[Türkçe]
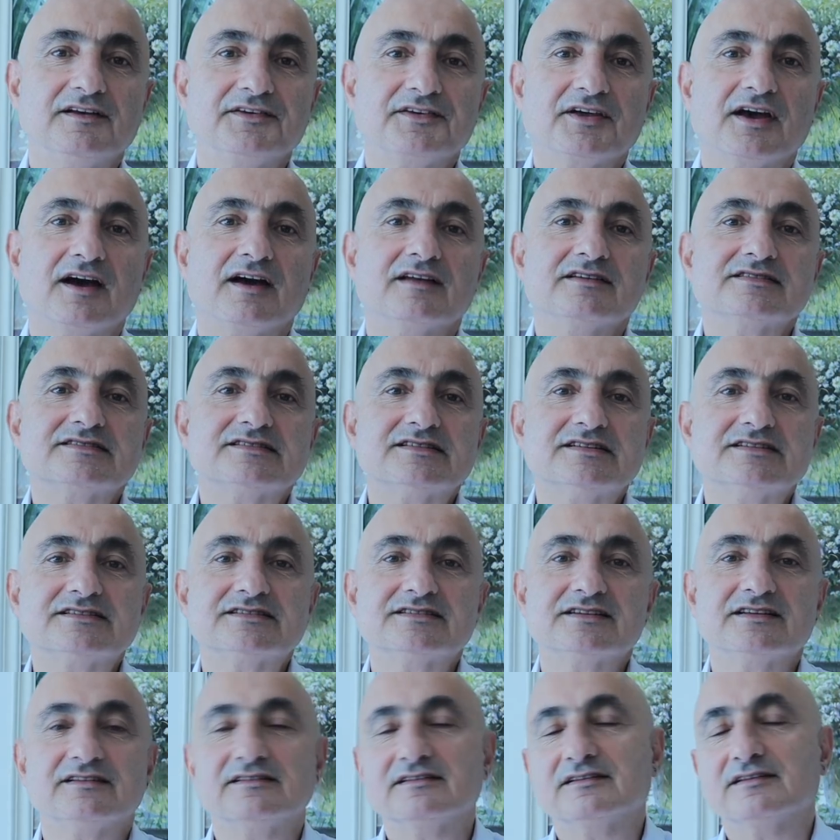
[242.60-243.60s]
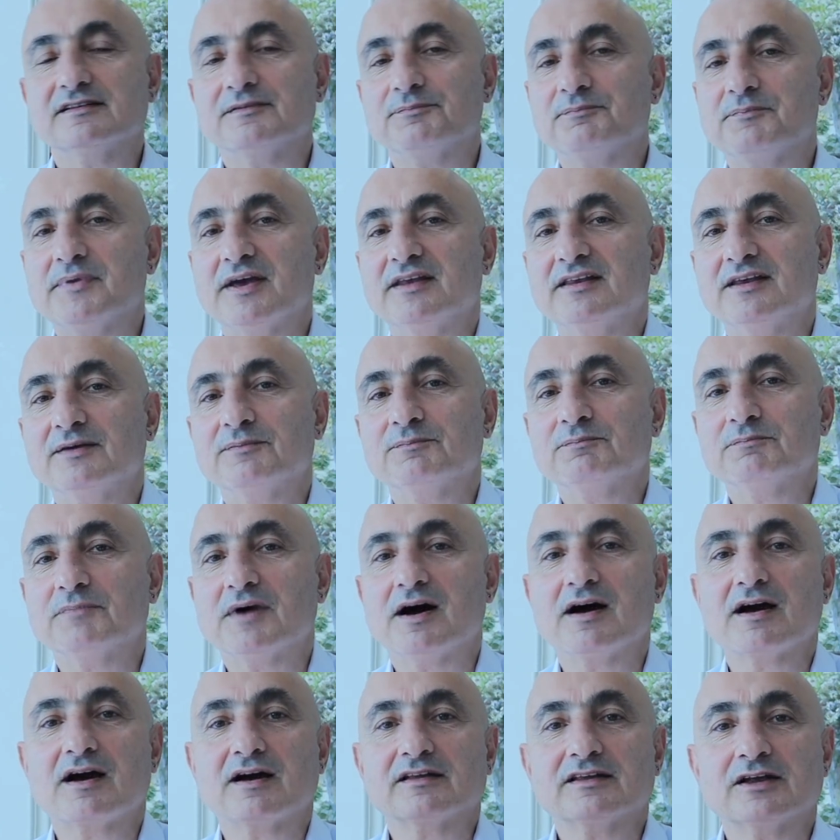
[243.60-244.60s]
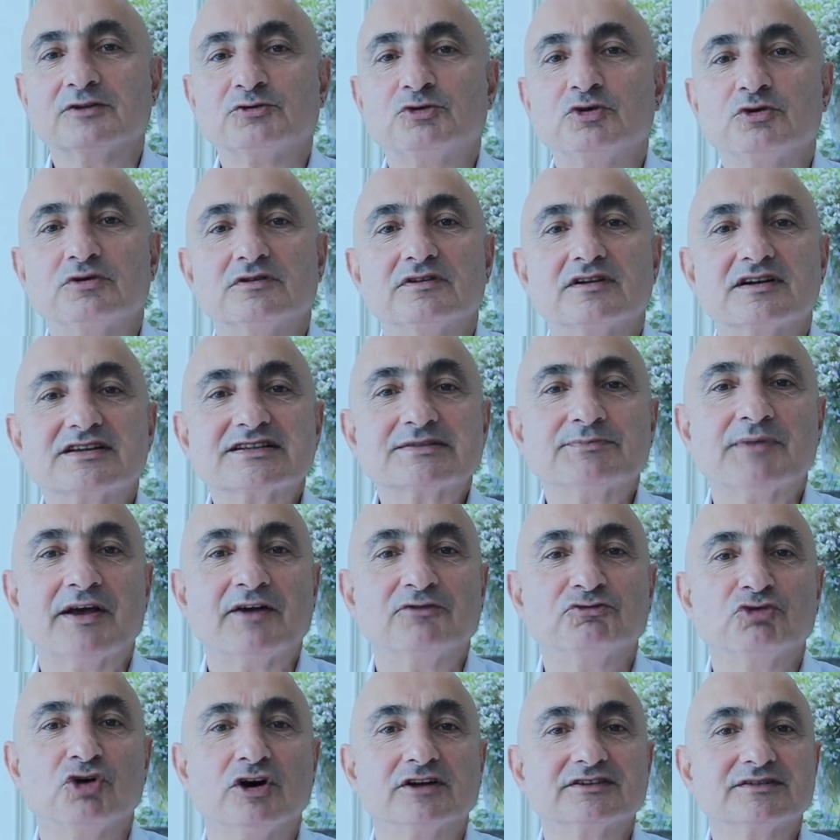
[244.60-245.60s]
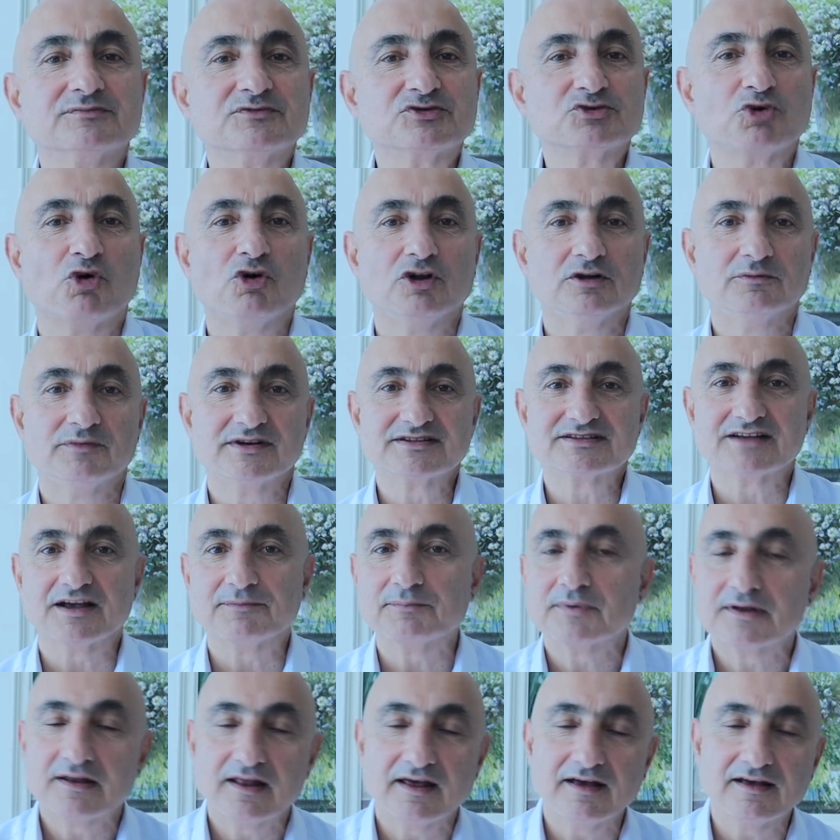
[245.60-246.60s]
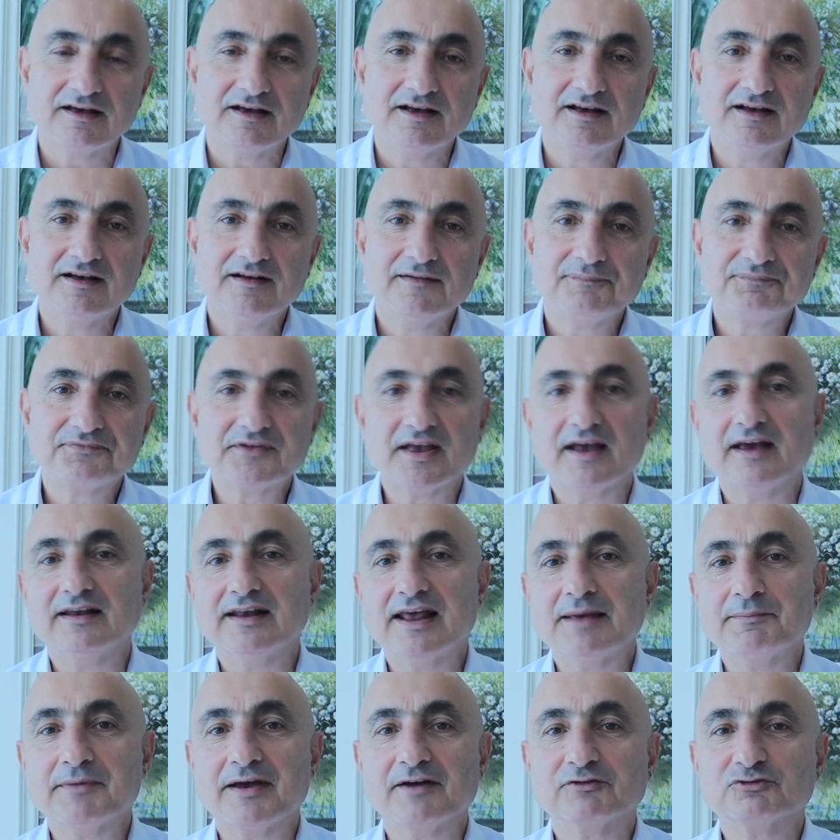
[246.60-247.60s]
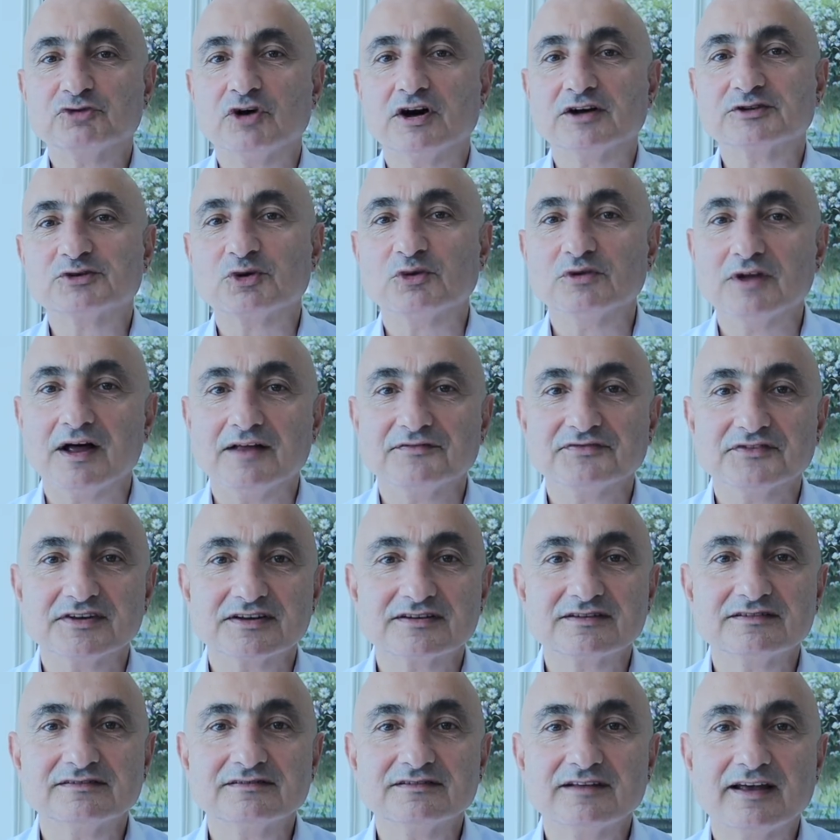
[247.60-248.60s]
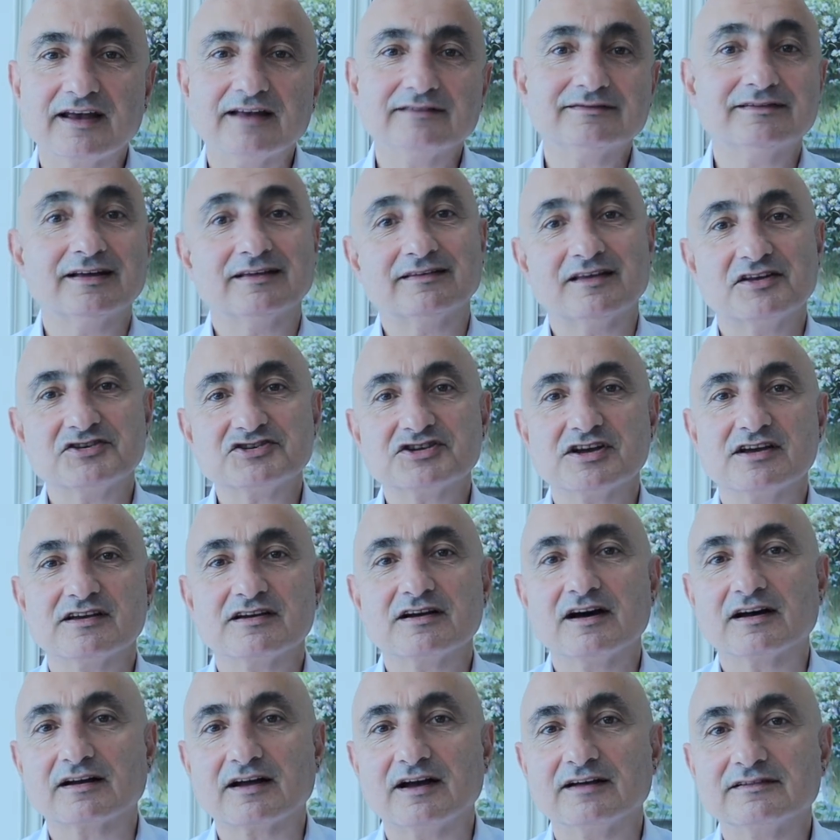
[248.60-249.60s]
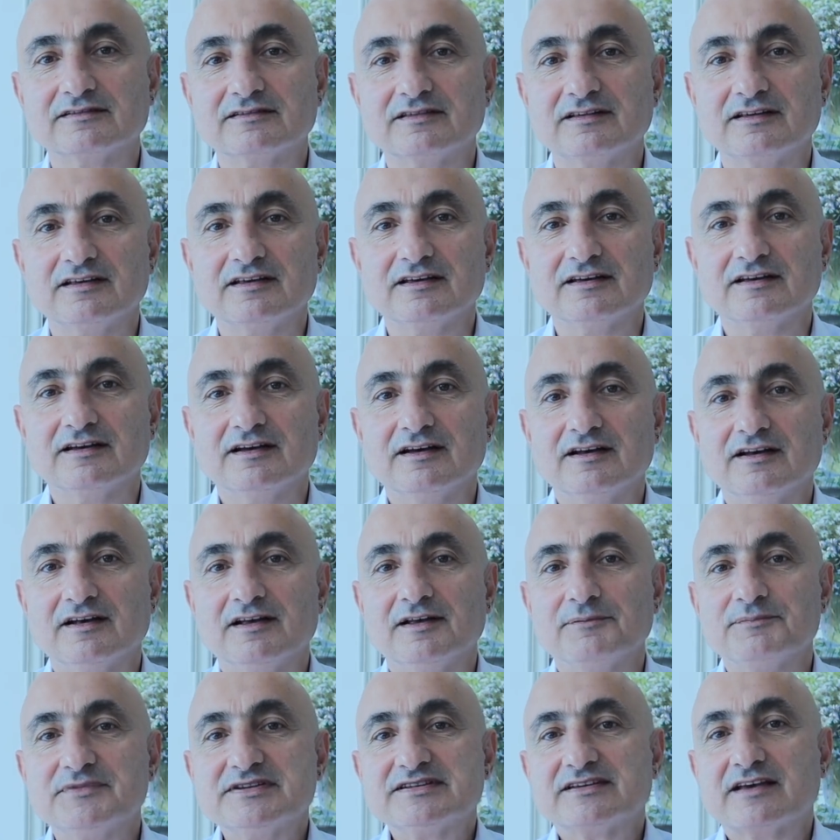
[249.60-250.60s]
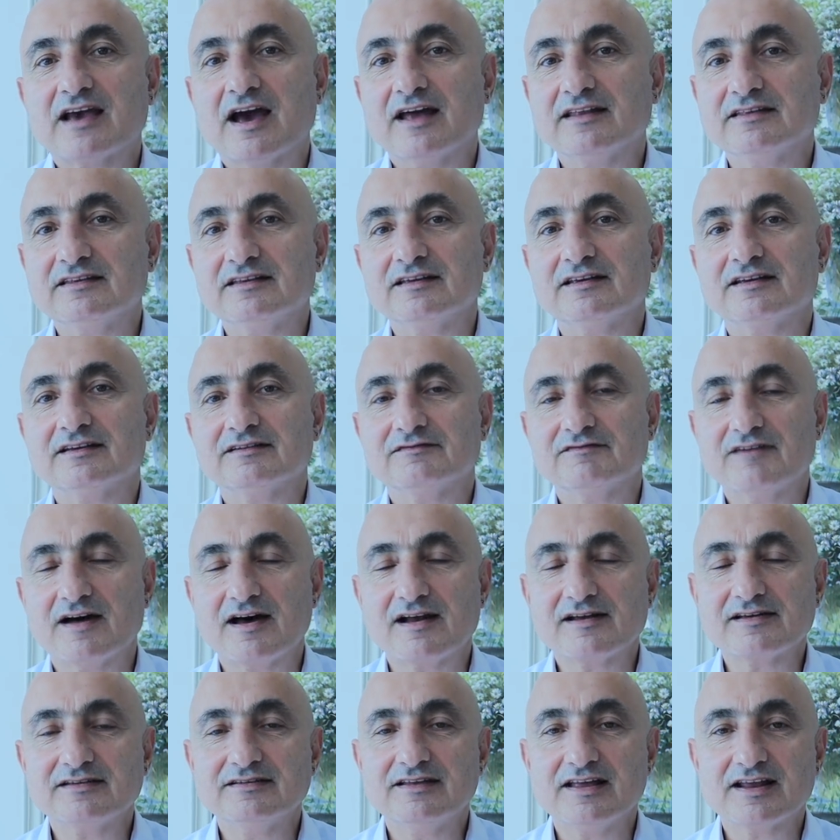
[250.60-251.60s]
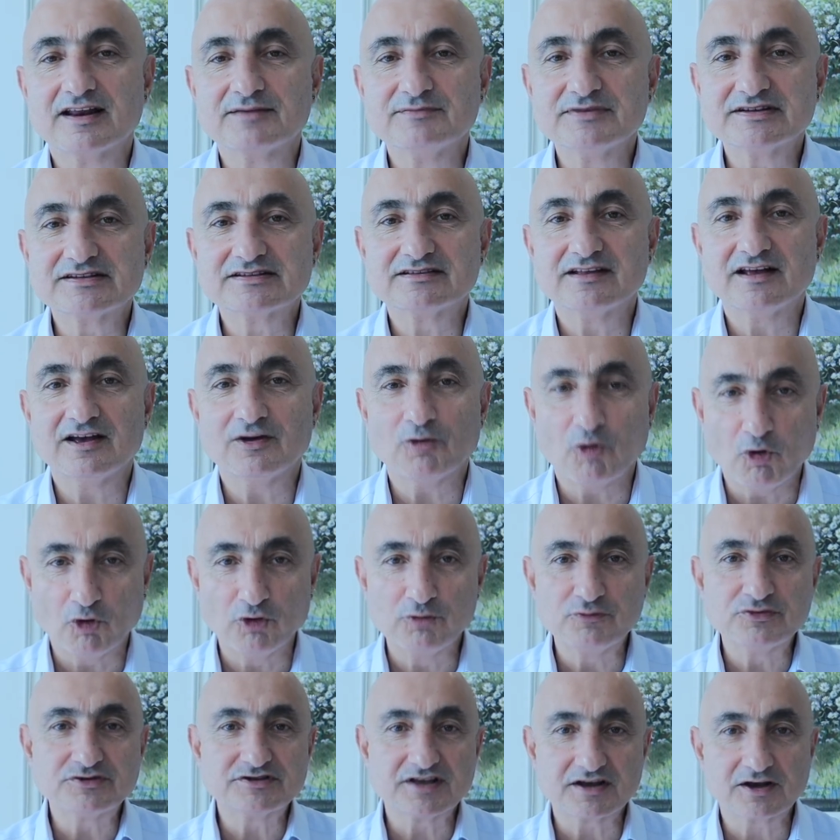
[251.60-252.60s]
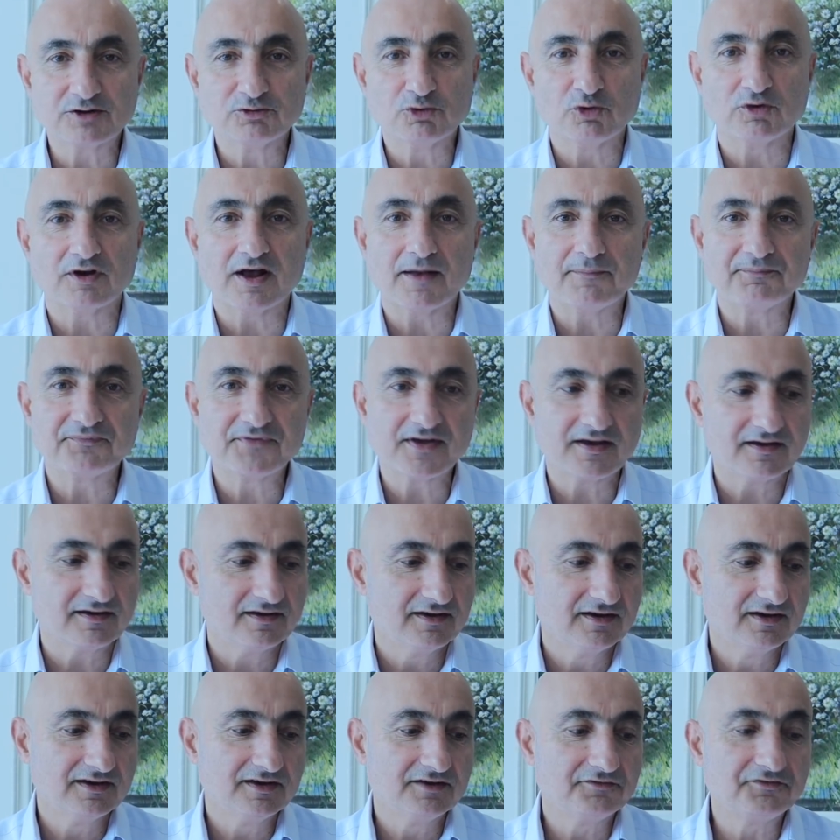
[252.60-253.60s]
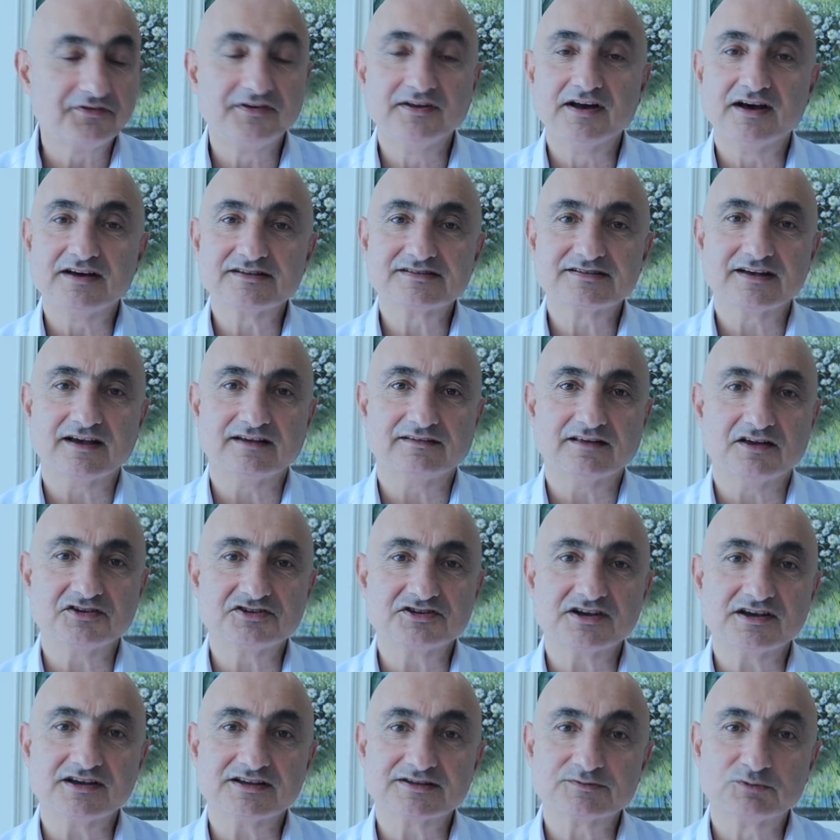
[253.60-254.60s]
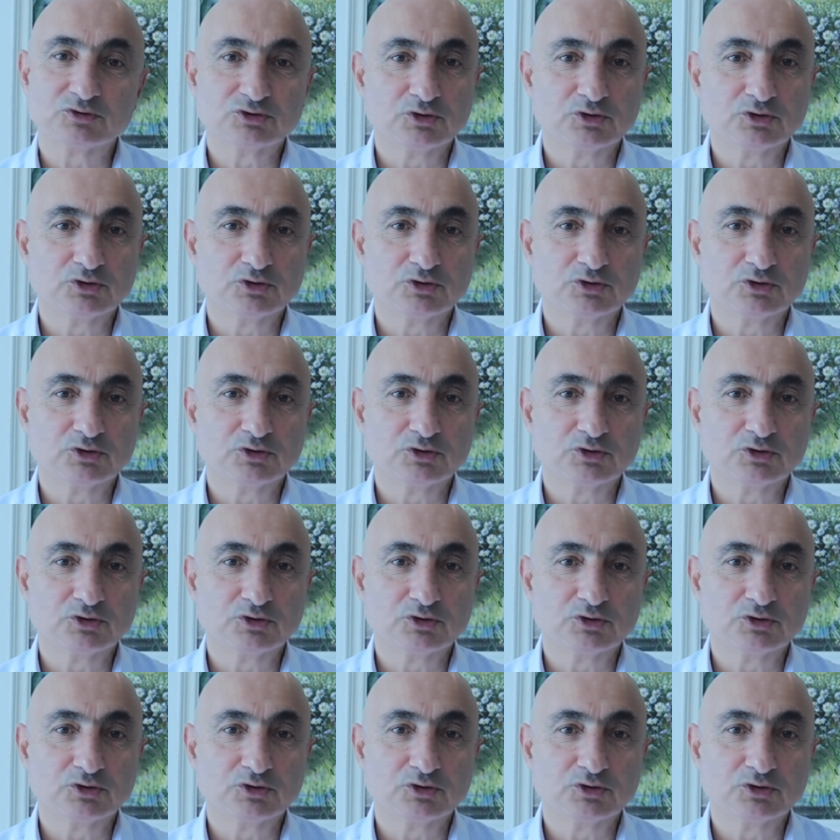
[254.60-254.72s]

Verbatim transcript: Yani sizin, benim bankada Türk lirası mevduatımız olmasa bile TL mevduatı olanların elde edeceği garantiyi biz kendi vergilerimizle önümüzdeki dönemde finanse edeceğiz.